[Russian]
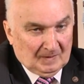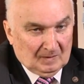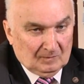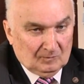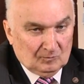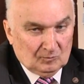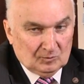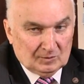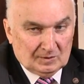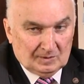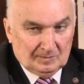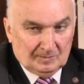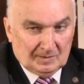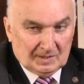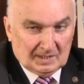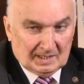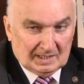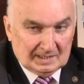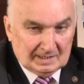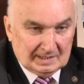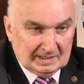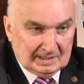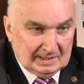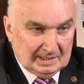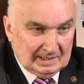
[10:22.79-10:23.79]
вузами
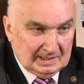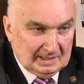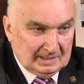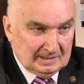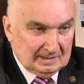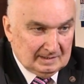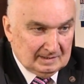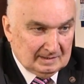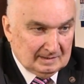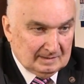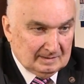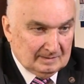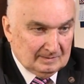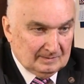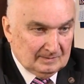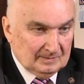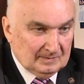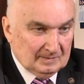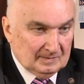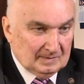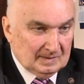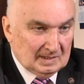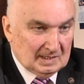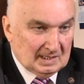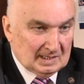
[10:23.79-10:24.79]
России.
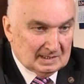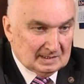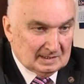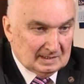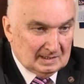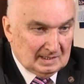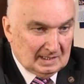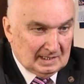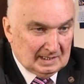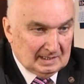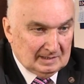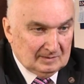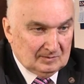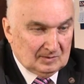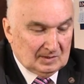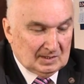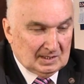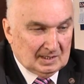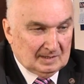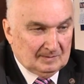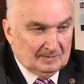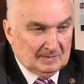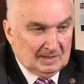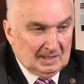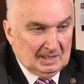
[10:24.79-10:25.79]
Нас знают
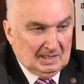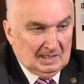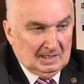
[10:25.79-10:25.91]
там